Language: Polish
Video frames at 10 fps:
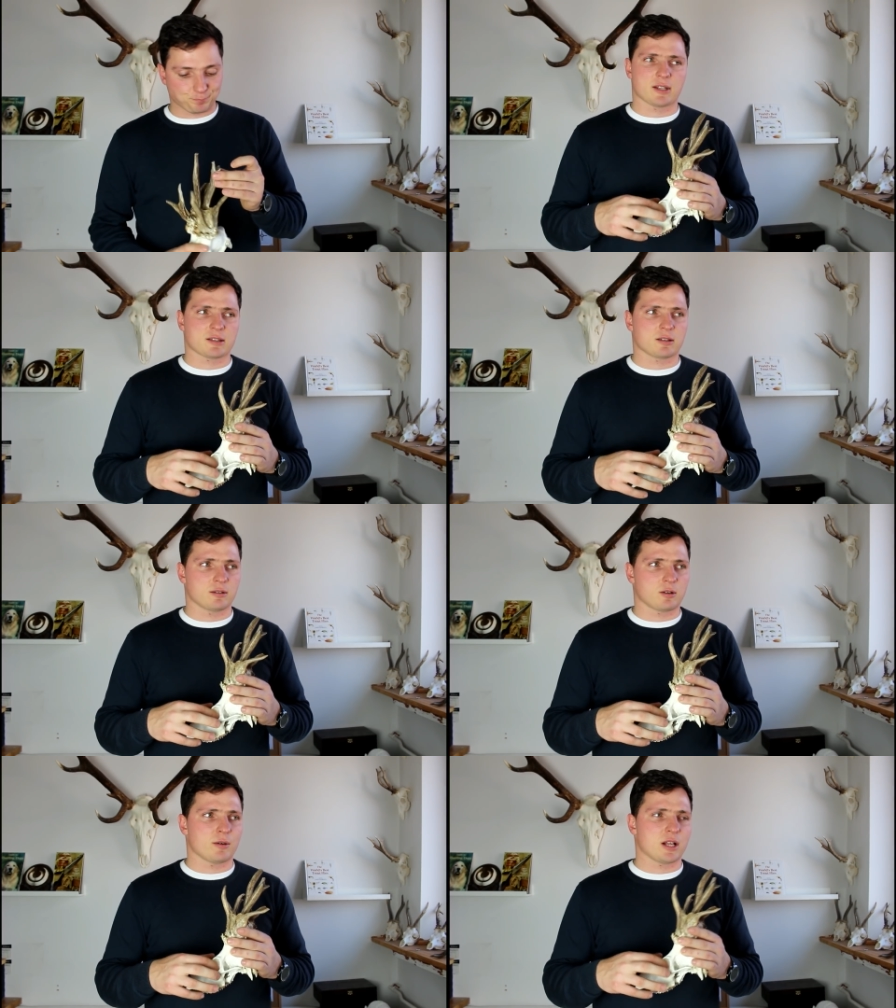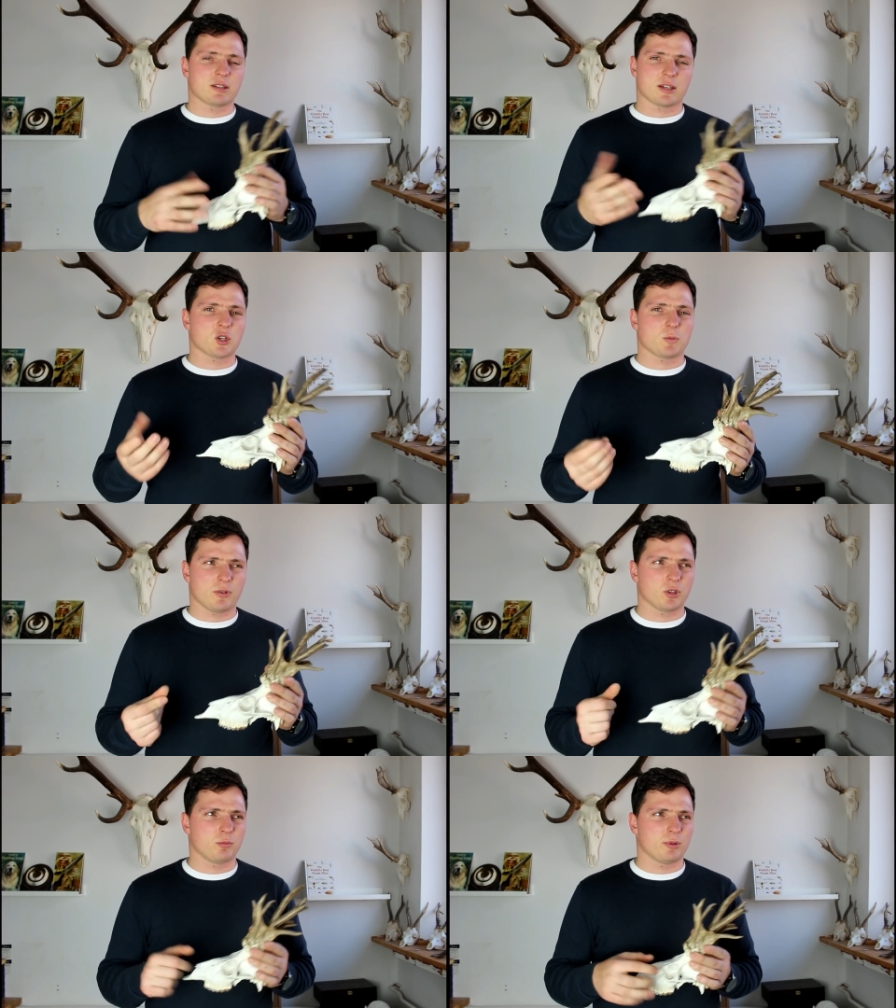Y, ale z jakiegoś
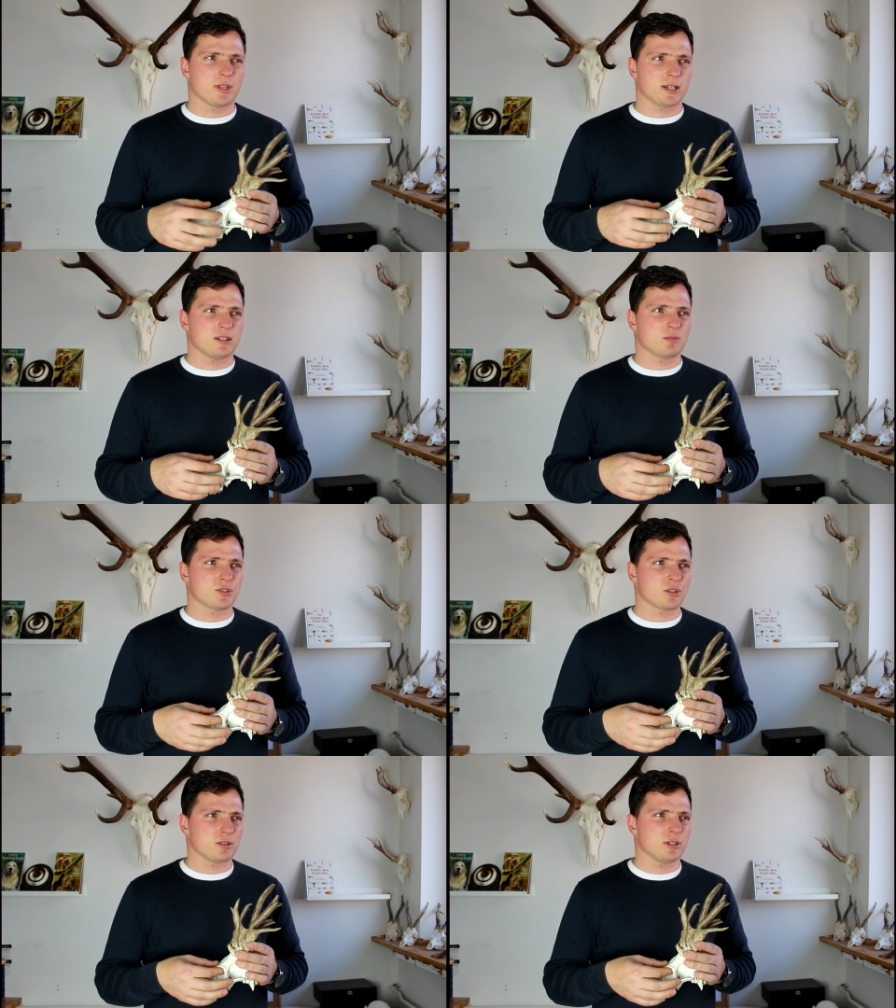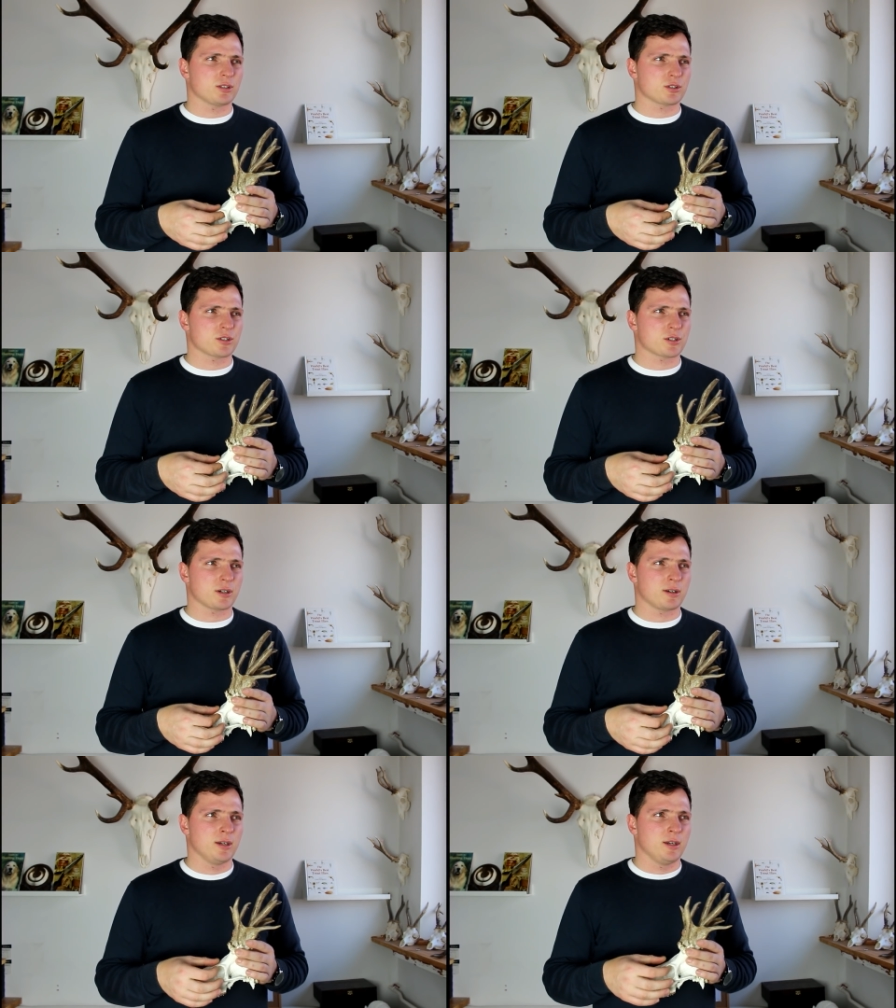powodu byłem taki zmęczony i
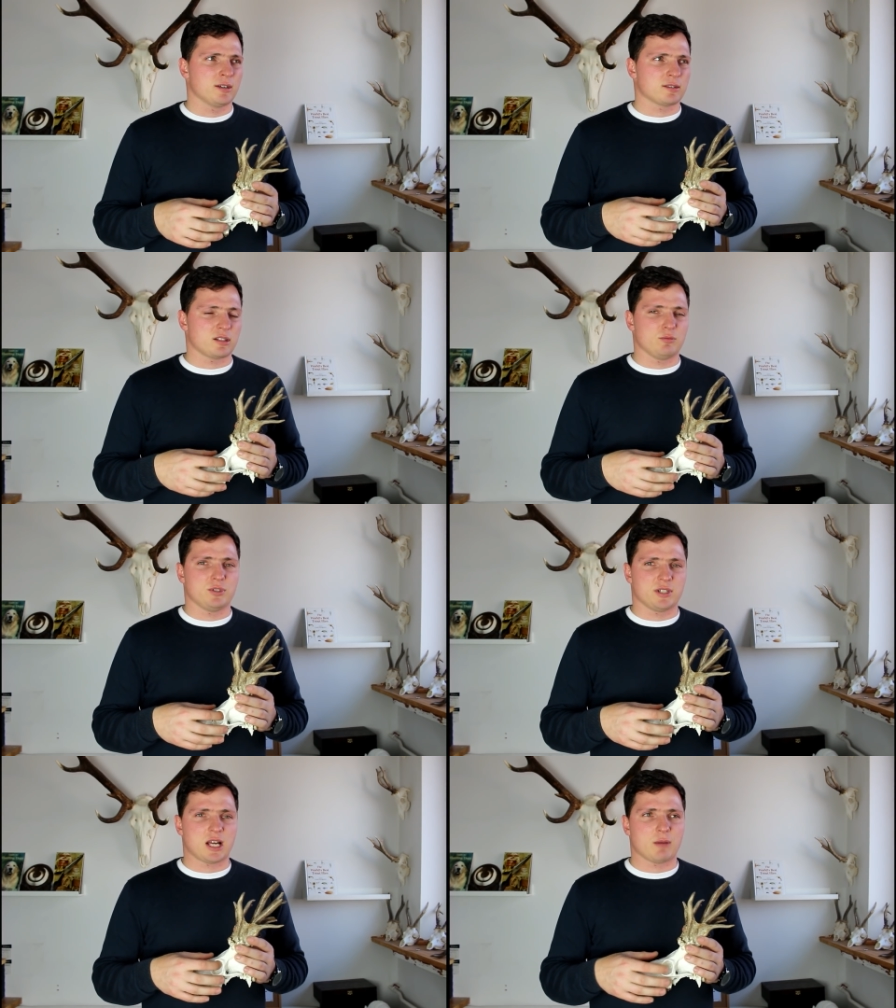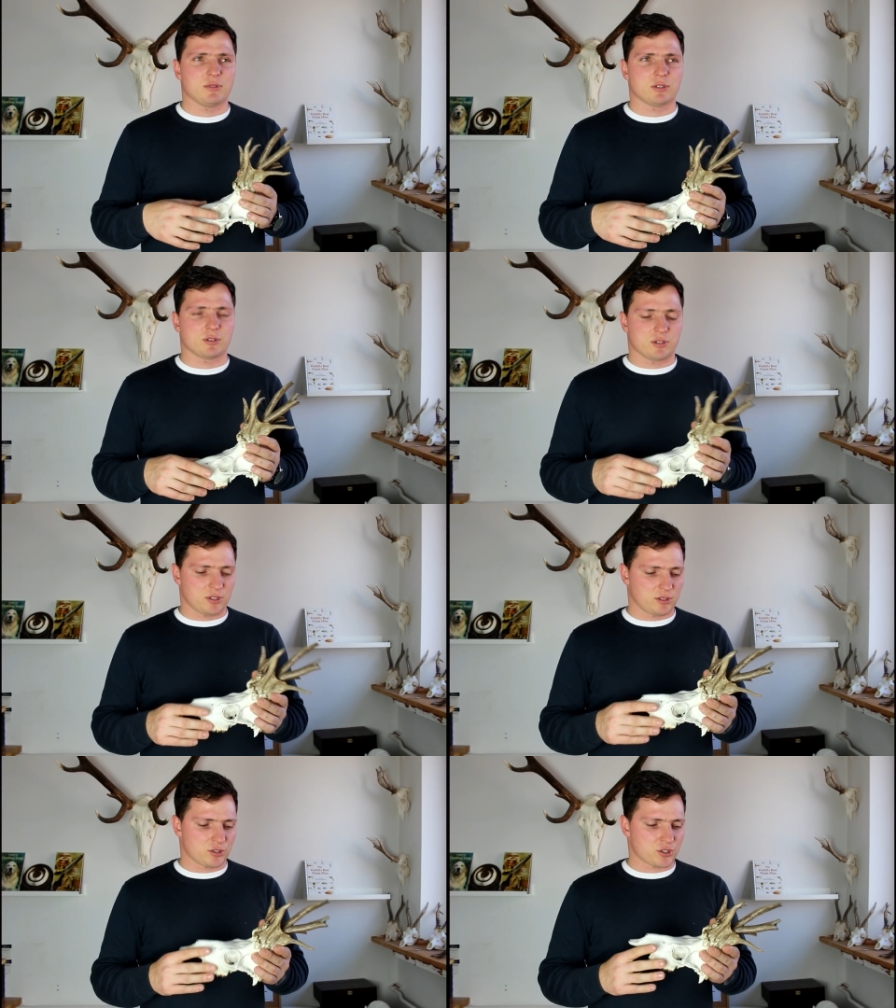troszeczkę za tymi dzikami y,
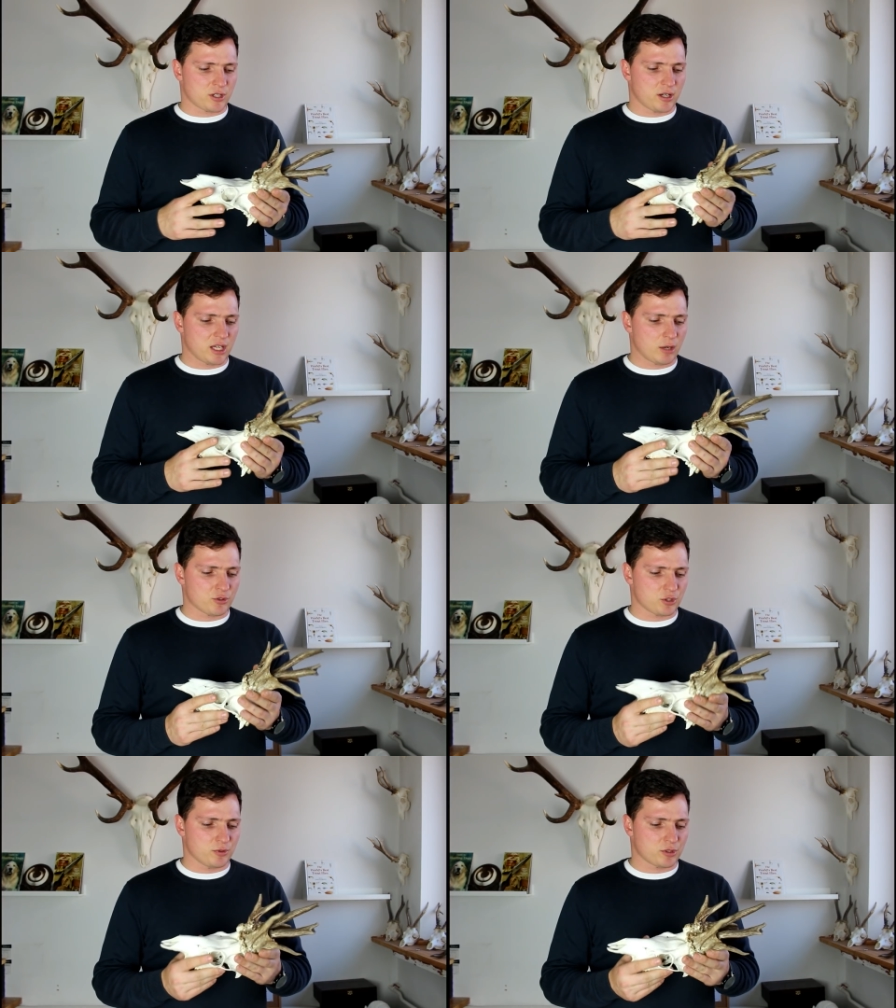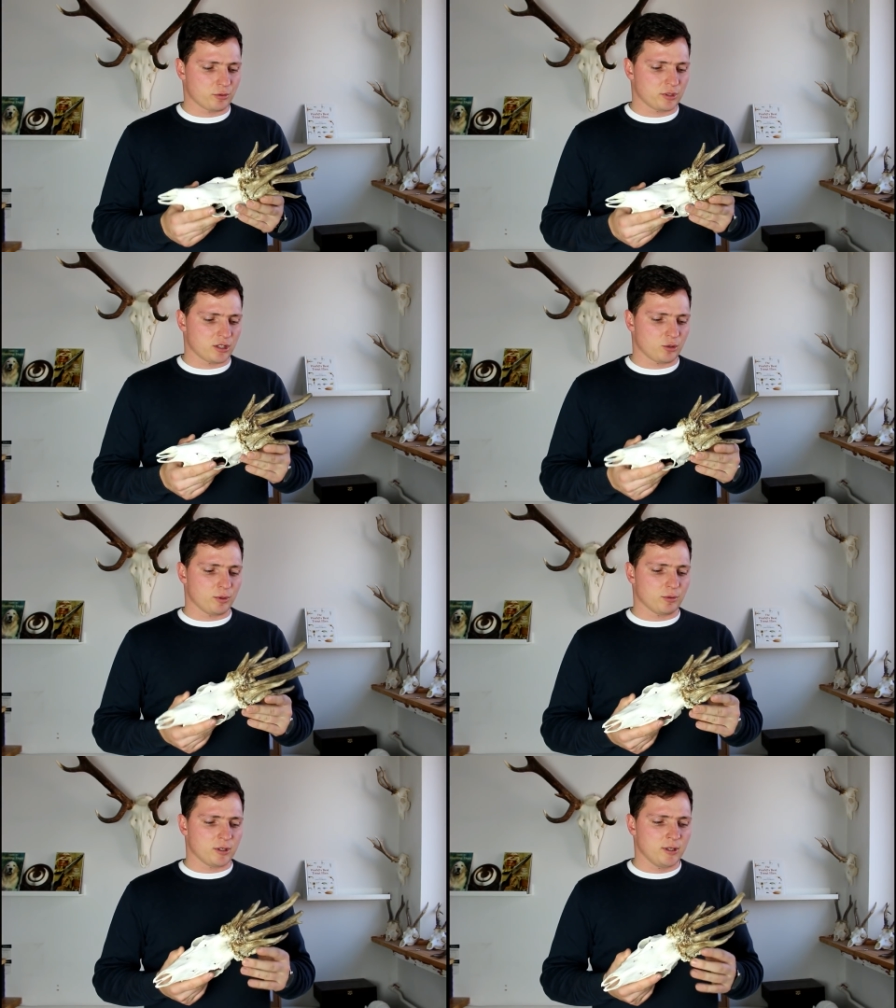się troszeczkę ganiało, żeby szkód nie
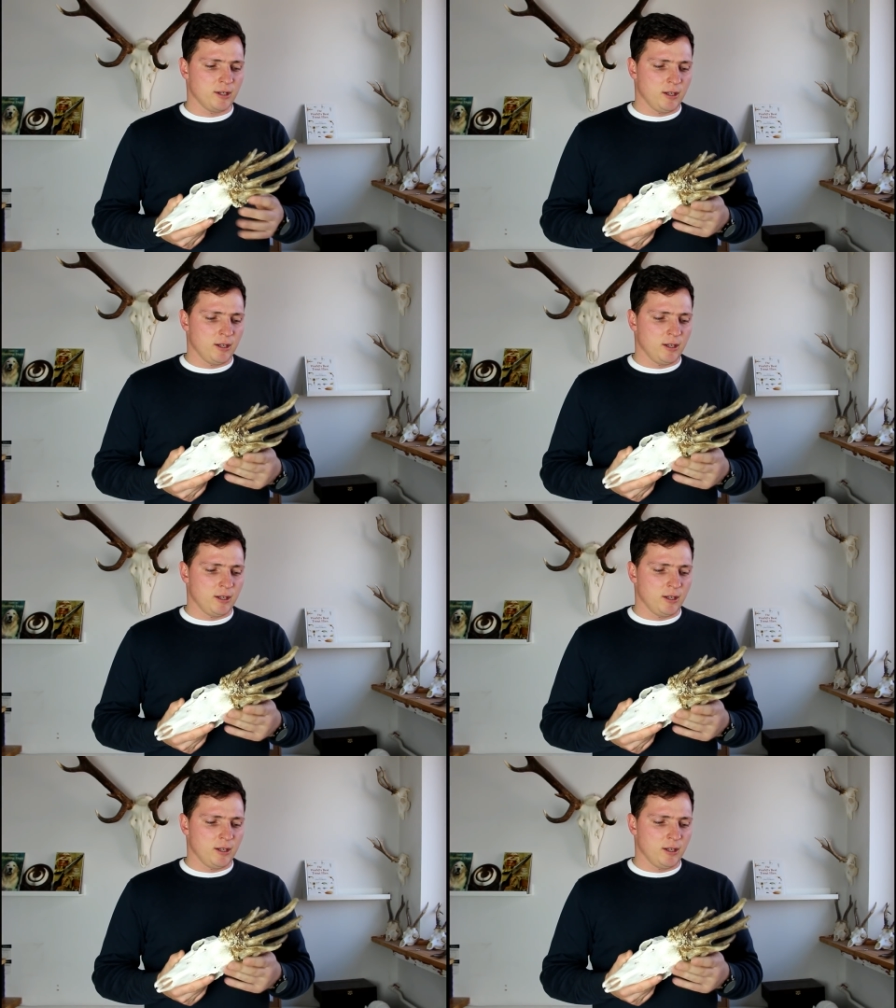robiły.